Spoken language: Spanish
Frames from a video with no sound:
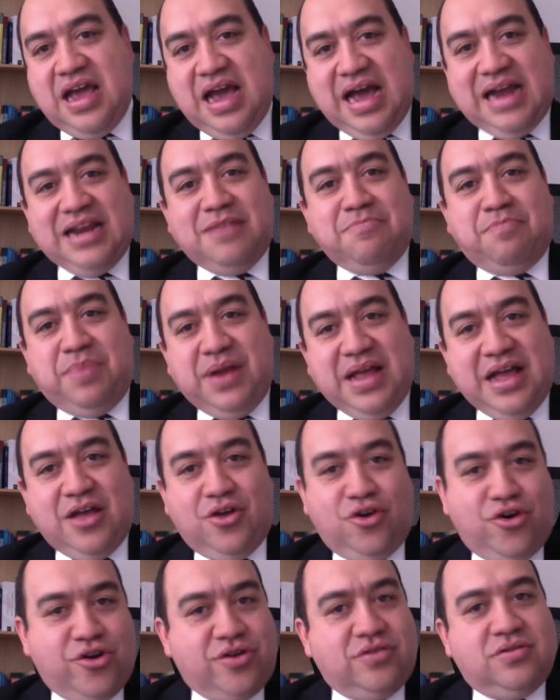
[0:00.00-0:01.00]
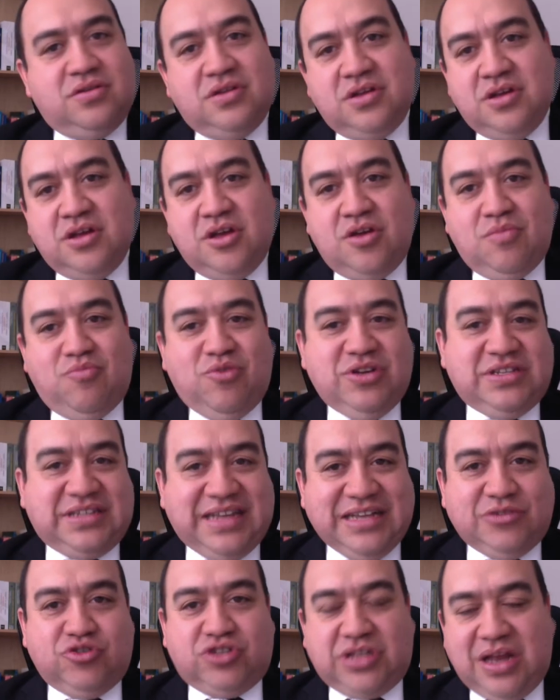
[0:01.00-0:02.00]
Al empleador, pues
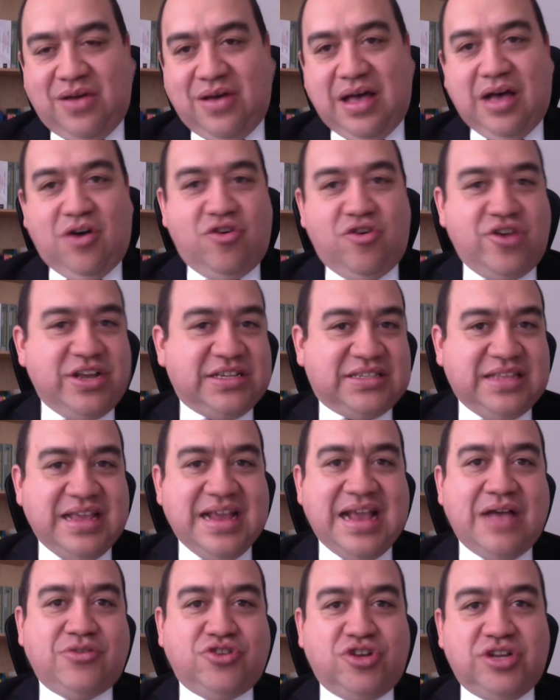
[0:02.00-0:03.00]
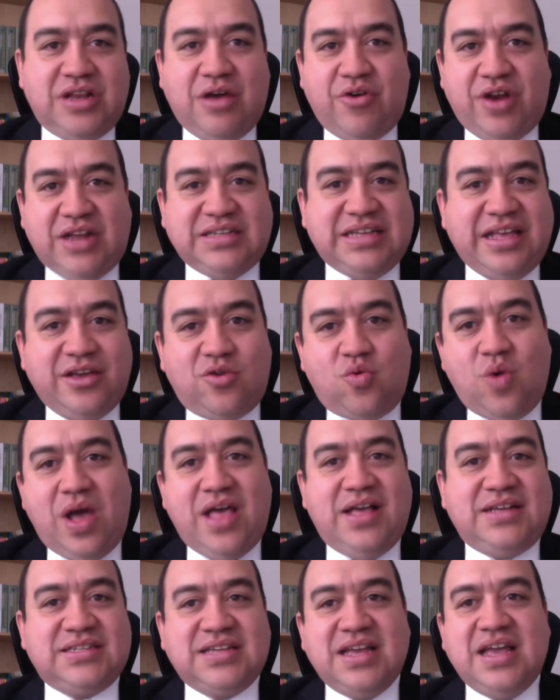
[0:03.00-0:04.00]
que sus trabajadores tengan condiciones laborales
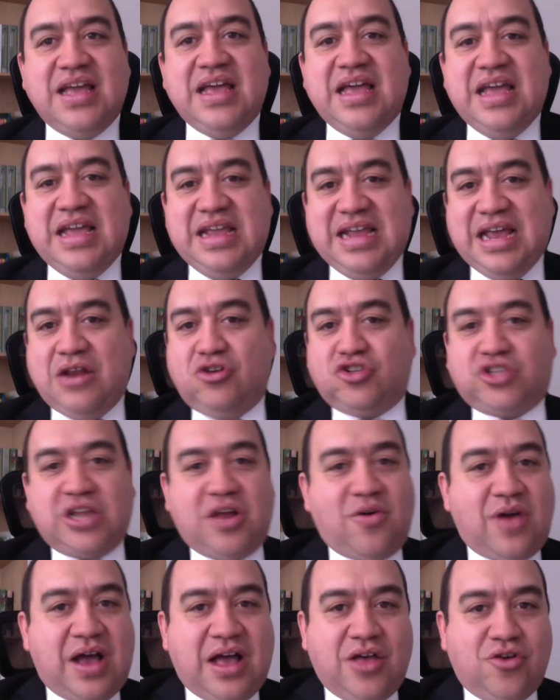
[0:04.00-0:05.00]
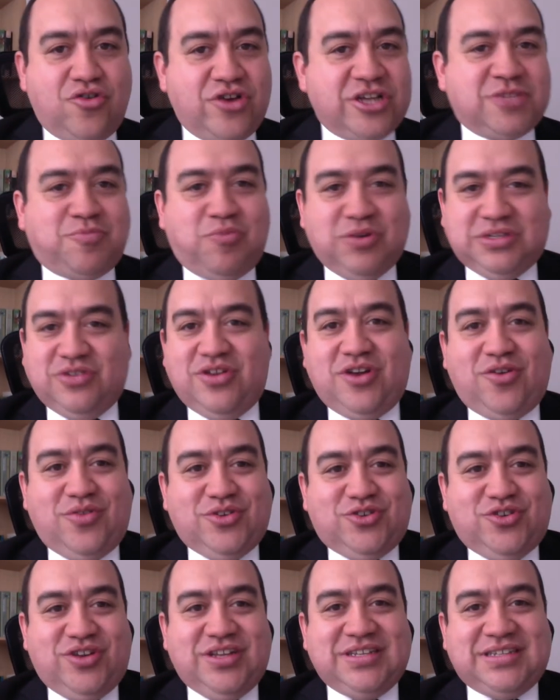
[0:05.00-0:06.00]
adecuadas, y a los trabajadores, pues unas
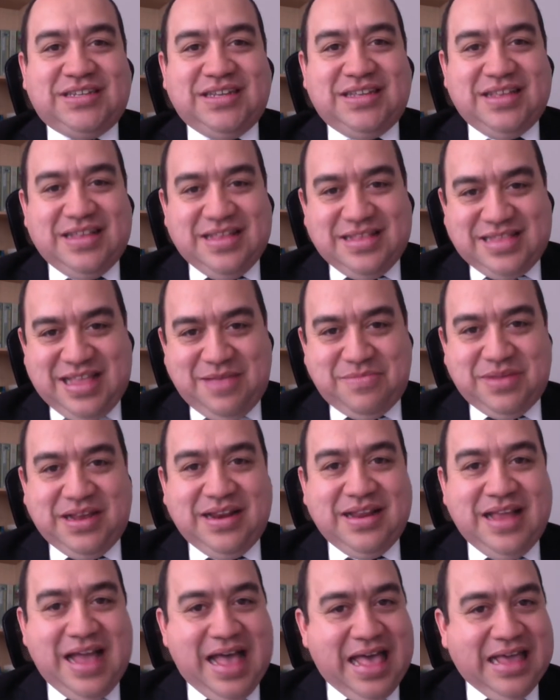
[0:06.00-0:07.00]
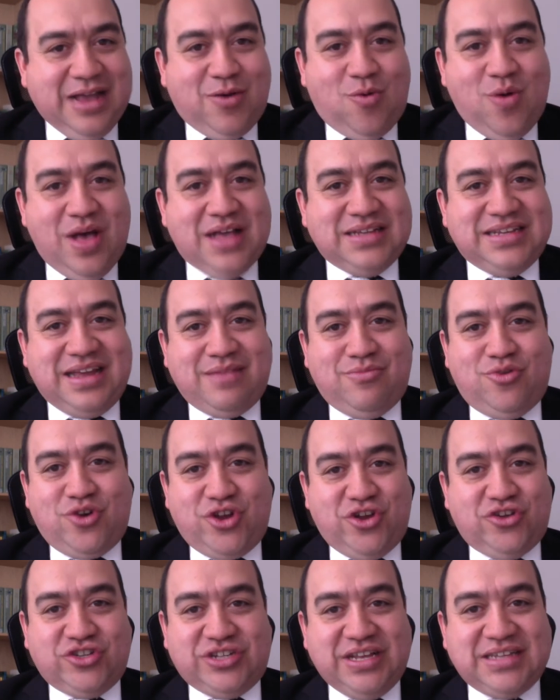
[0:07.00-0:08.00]
condiciones también adecuadas y
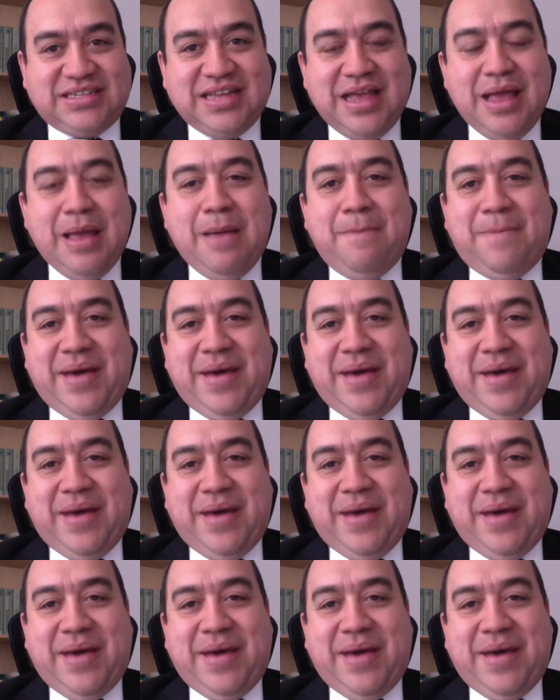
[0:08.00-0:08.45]
armoniosas.